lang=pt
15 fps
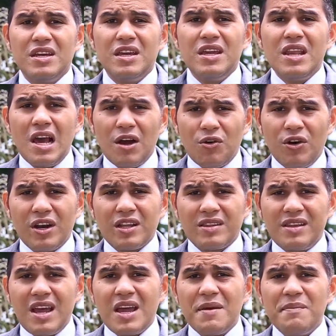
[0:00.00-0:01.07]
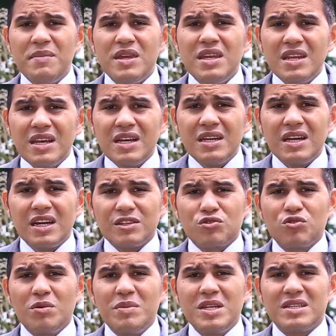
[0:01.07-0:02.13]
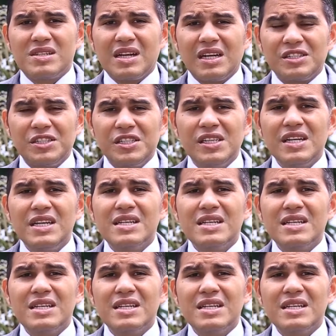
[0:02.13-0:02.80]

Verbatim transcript: Ele agora termina a sua mensagem,